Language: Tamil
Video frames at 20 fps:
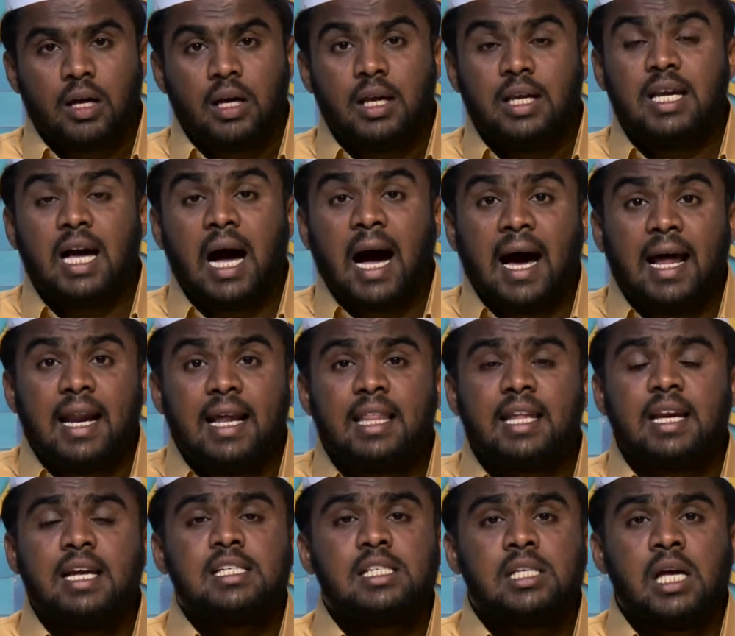யார்
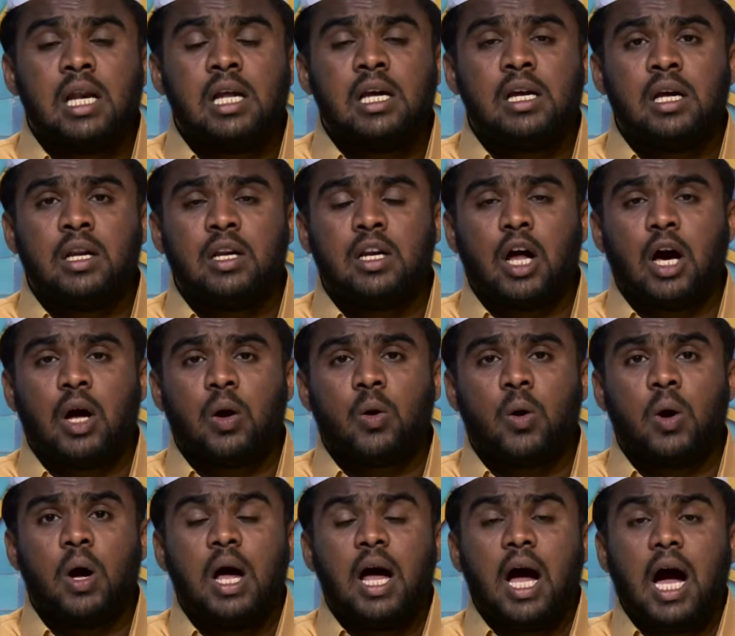இதனை செல்கின்றாரோ
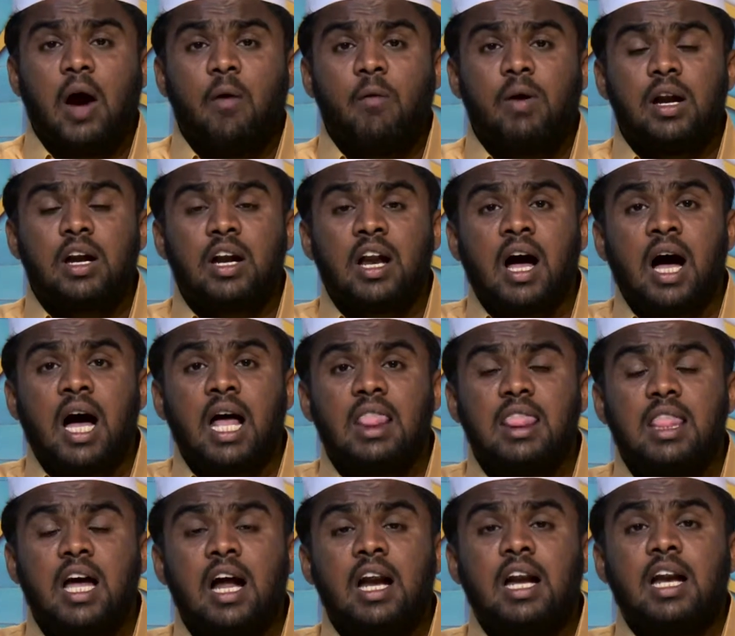அவர் நான்
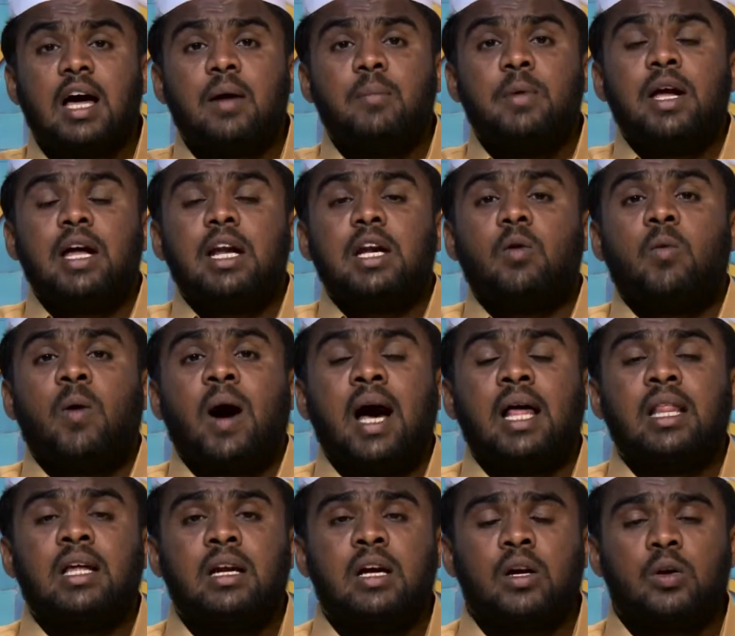தான் நபி என்று
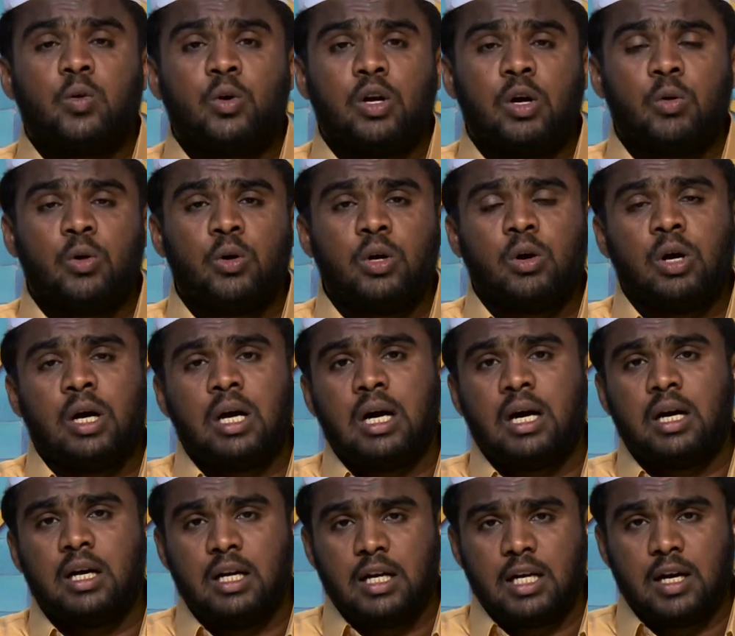வாதிடக்கூட
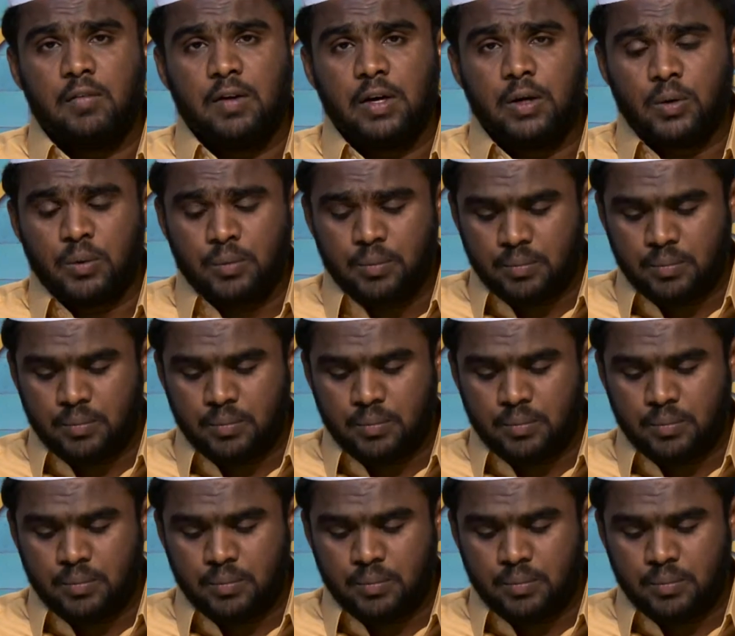ஒருவராக இருக்க வேண்டும்